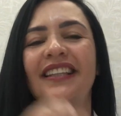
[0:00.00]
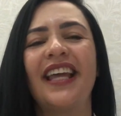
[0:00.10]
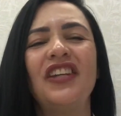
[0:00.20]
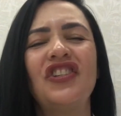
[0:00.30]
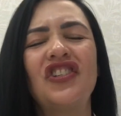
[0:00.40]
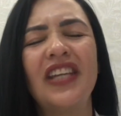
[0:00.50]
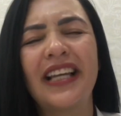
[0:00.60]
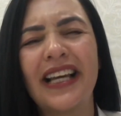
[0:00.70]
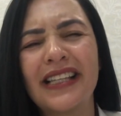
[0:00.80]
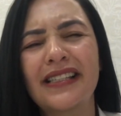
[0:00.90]
tem
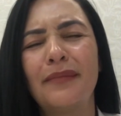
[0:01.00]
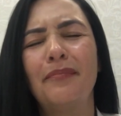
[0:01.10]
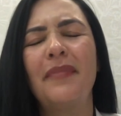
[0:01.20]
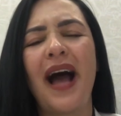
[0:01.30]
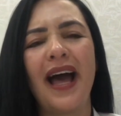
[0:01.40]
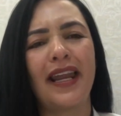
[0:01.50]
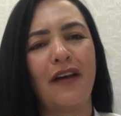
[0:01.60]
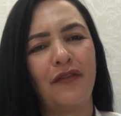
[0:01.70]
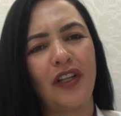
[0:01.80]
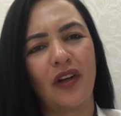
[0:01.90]
dicas
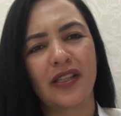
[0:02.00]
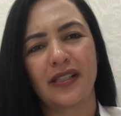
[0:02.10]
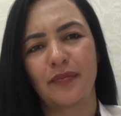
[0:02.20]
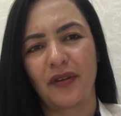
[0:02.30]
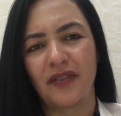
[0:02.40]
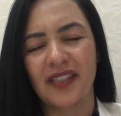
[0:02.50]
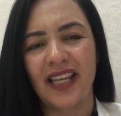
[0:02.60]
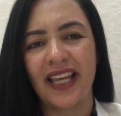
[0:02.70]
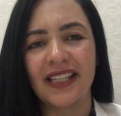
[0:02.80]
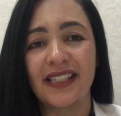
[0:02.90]
maravilhosas para
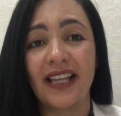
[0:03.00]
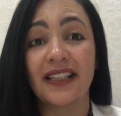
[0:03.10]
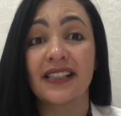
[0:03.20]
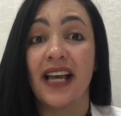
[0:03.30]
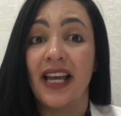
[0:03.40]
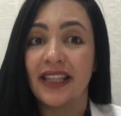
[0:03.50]
você e receitas